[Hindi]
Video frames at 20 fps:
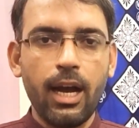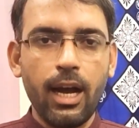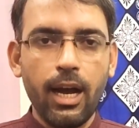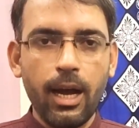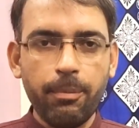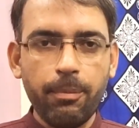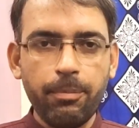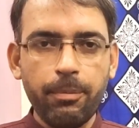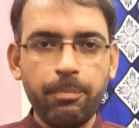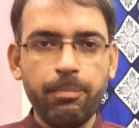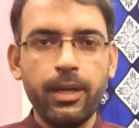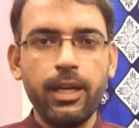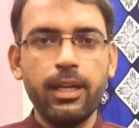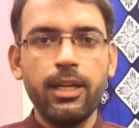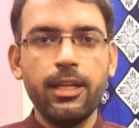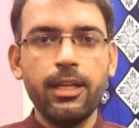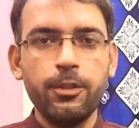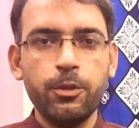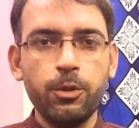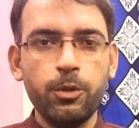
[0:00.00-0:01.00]
आप
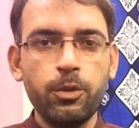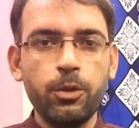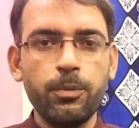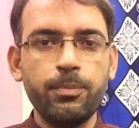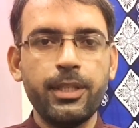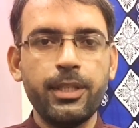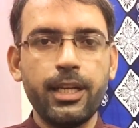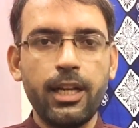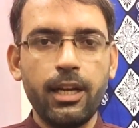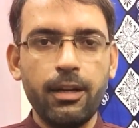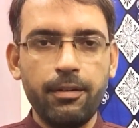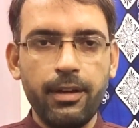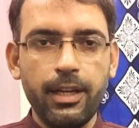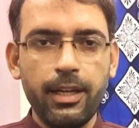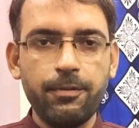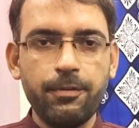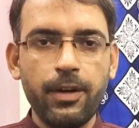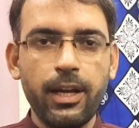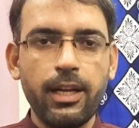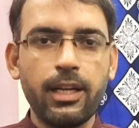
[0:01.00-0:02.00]
पहले यूट्यूब चैनल
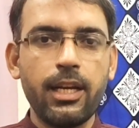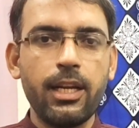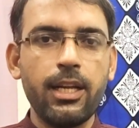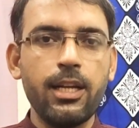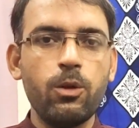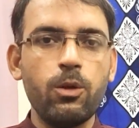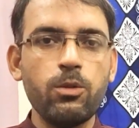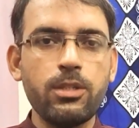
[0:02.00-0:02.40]
वेरीफाई करें